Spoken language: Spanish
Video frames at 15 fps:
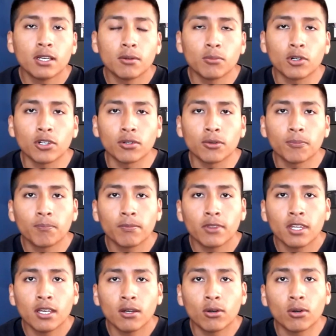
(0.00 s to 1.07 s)
Bueno,
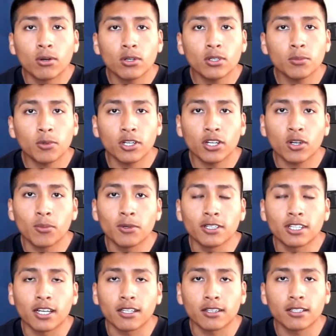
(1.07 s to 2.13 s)
hoy voy a
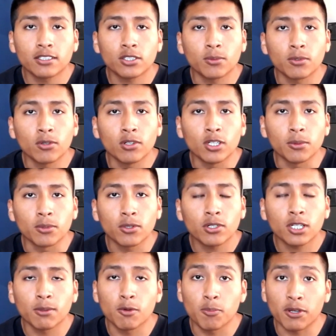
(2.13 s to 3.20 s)
comentarte sobre un libro
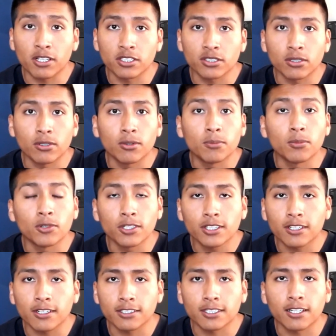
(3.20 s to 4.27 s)
que me pareció muy
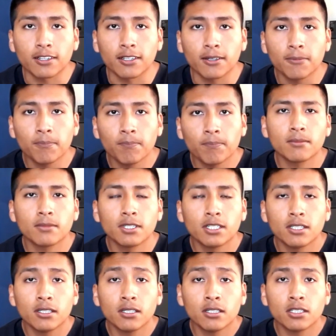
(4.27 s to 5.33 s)
interesante.
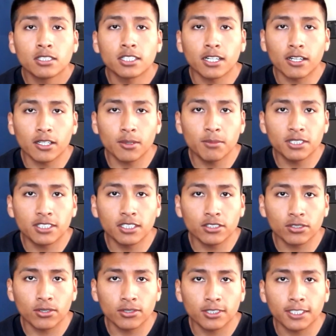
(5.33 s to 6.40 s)
Sangre de
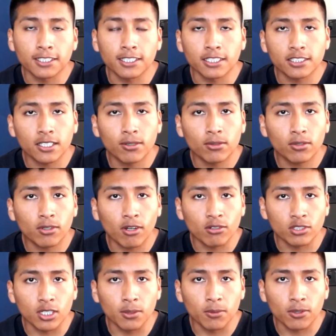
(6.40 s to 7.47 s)
Mestizos quizás sea uno de
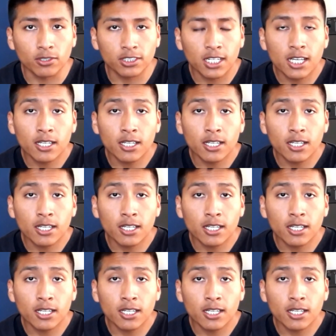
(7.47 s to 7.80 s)
los libros